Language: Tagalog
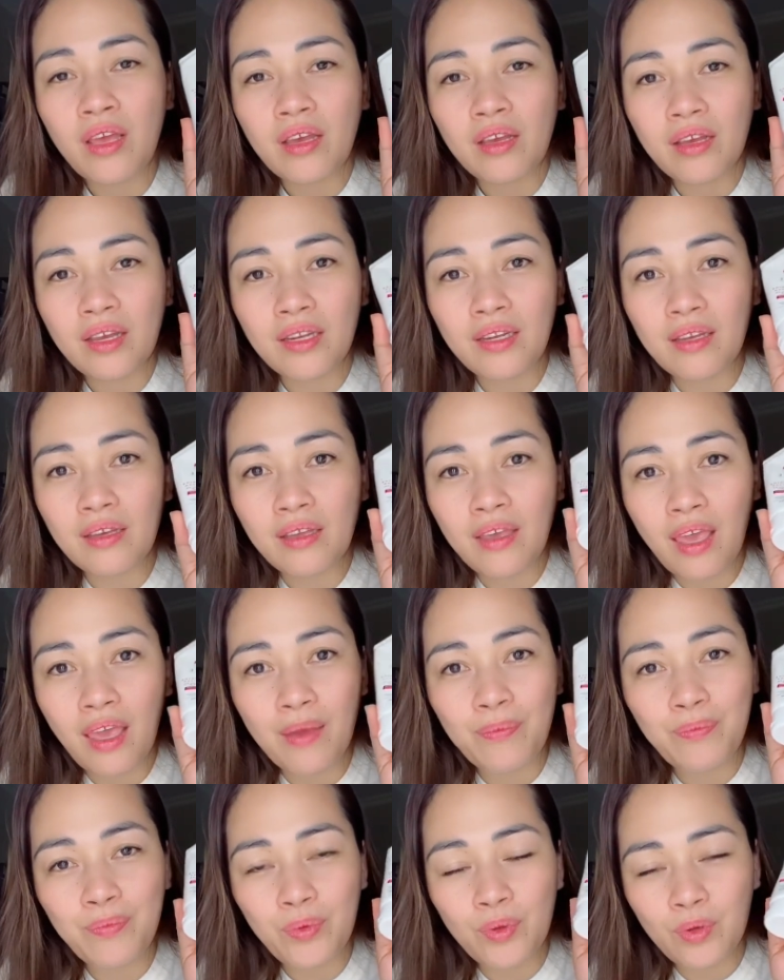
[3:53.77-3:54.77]
kanang
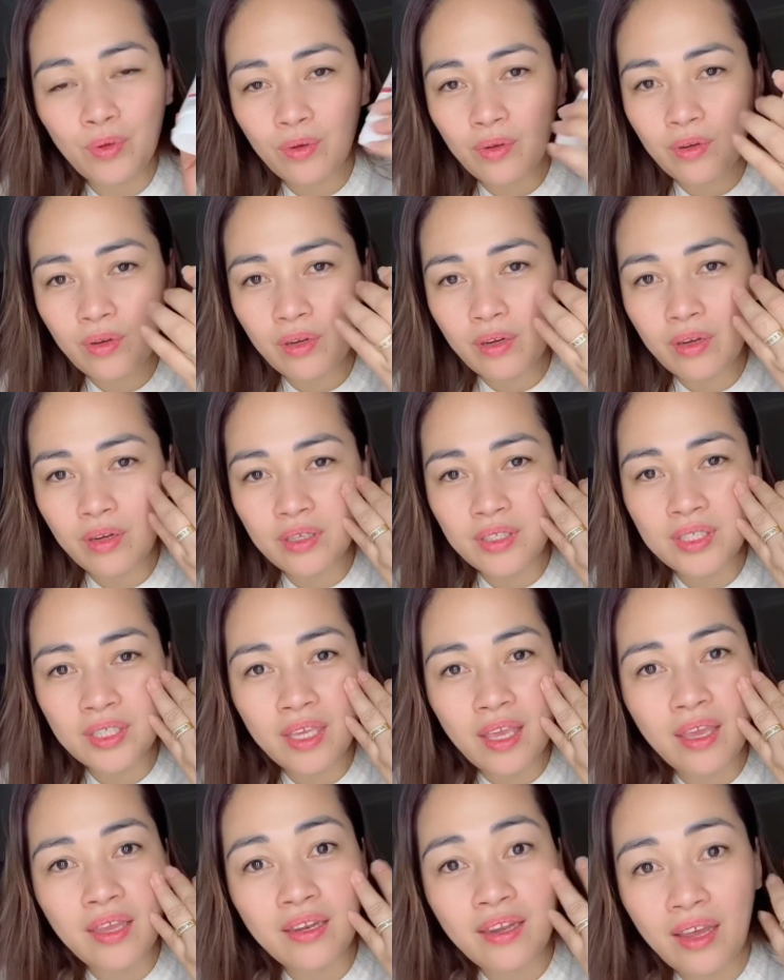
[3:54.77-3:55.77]
keep your
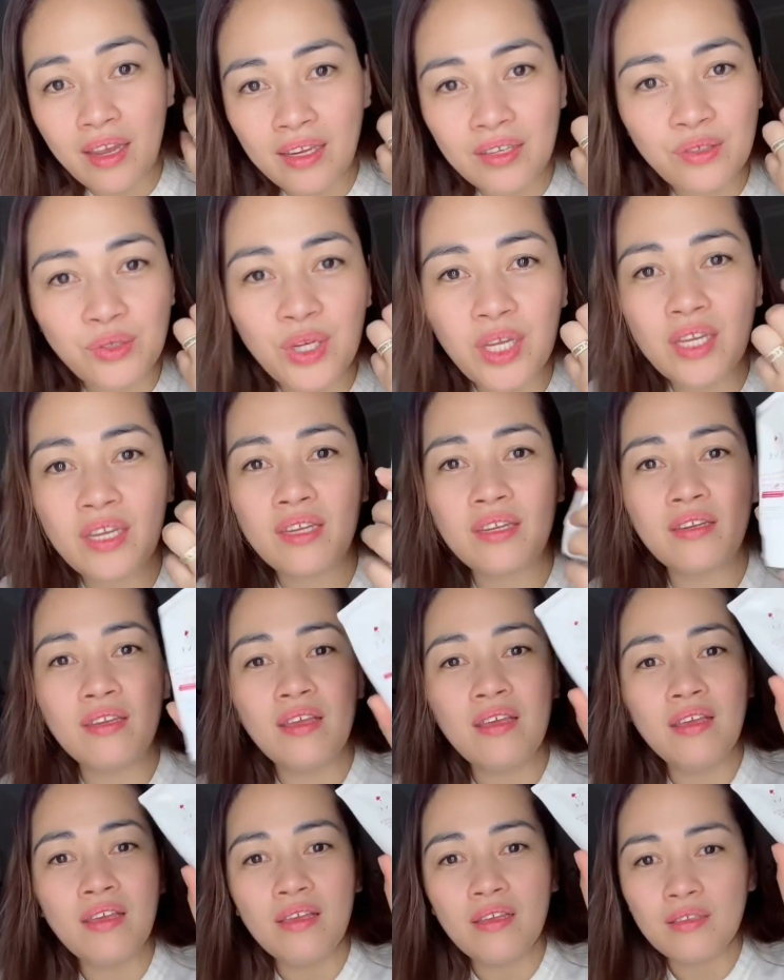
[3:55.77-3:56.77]
skin hydrated.
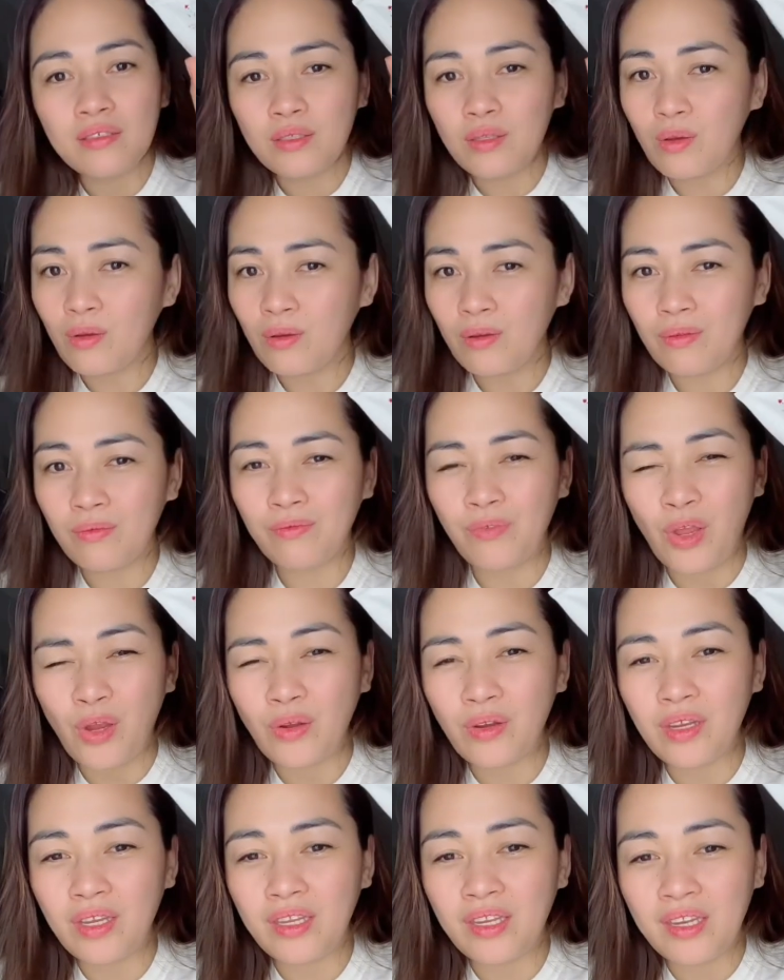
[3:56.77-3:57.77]
So,
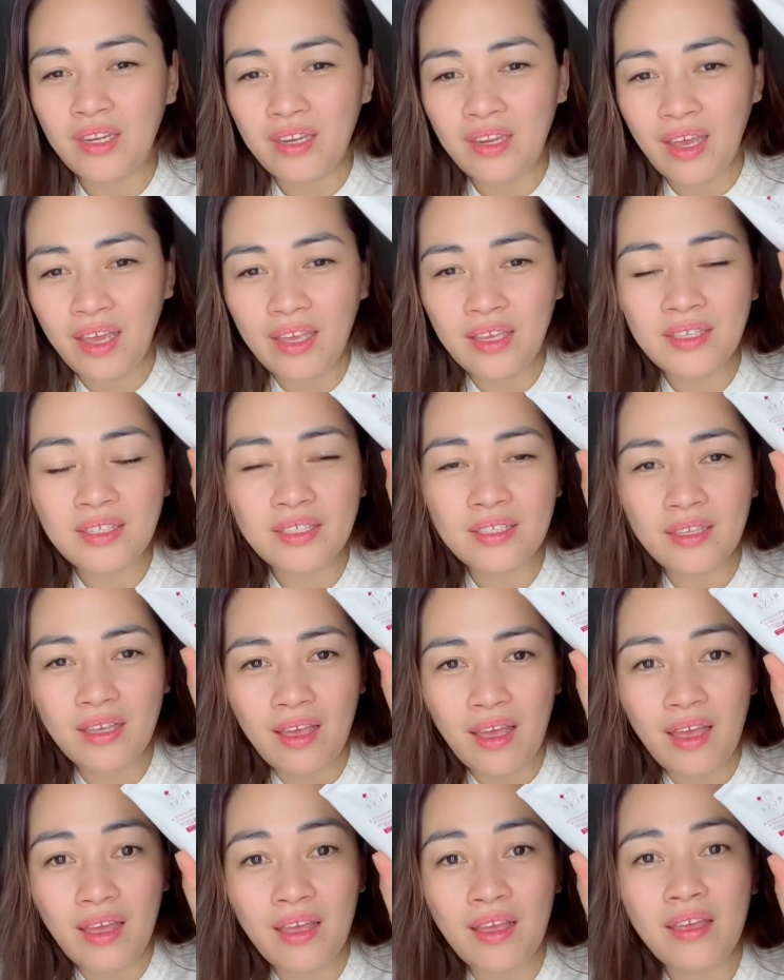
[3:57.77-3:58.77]
very nice
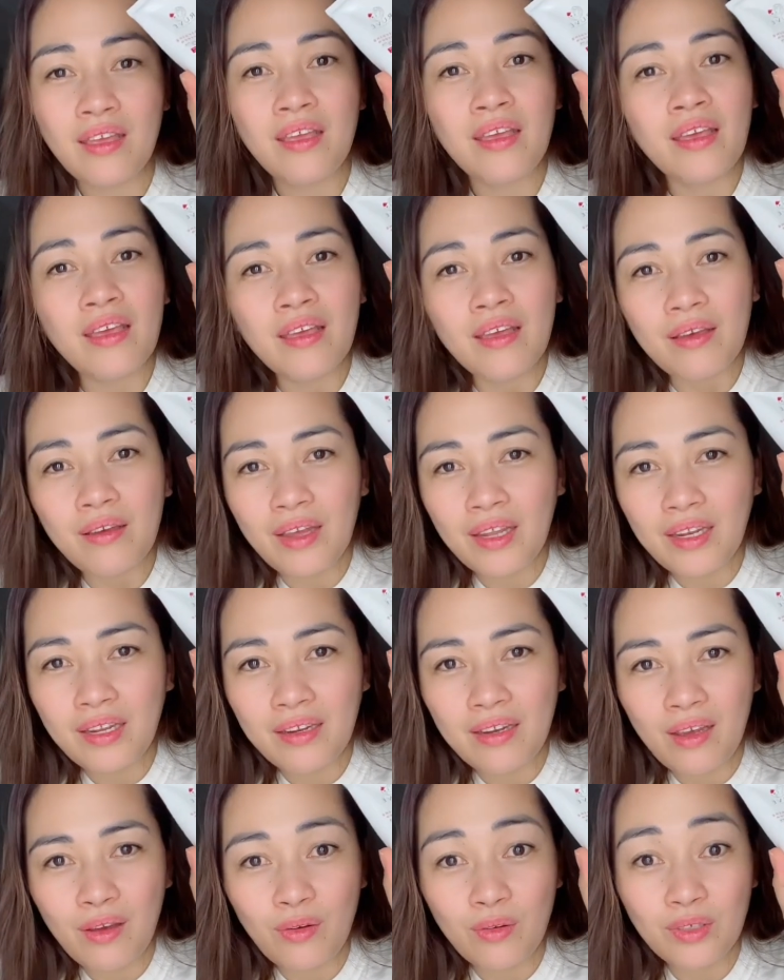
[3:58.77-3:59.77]
nga
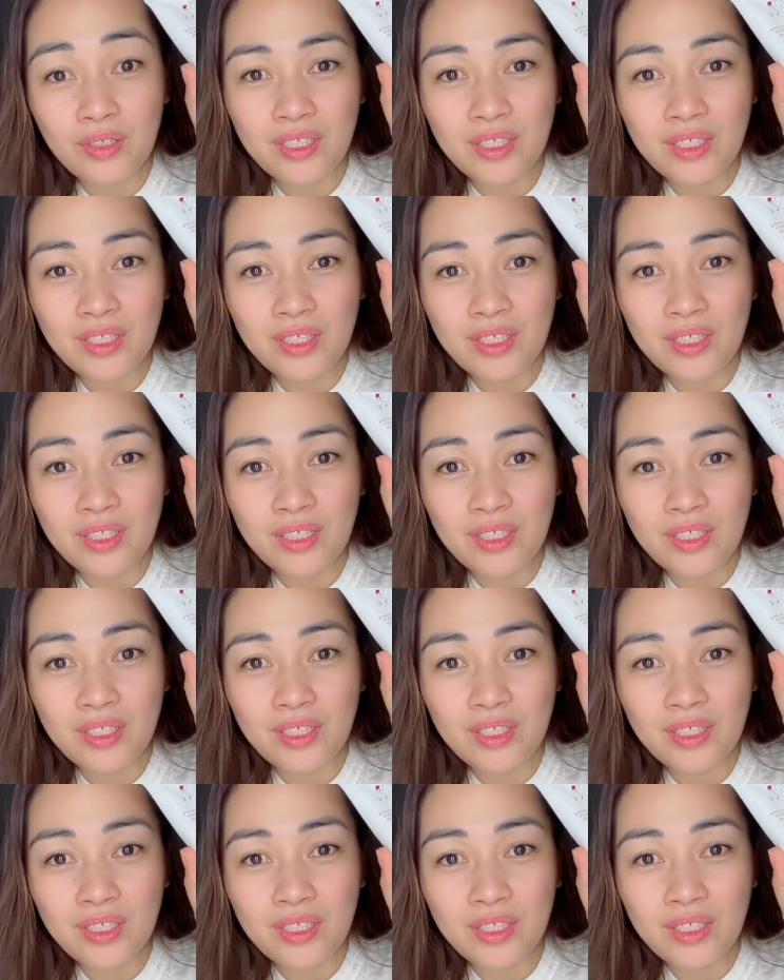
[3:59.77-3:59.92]
ananaong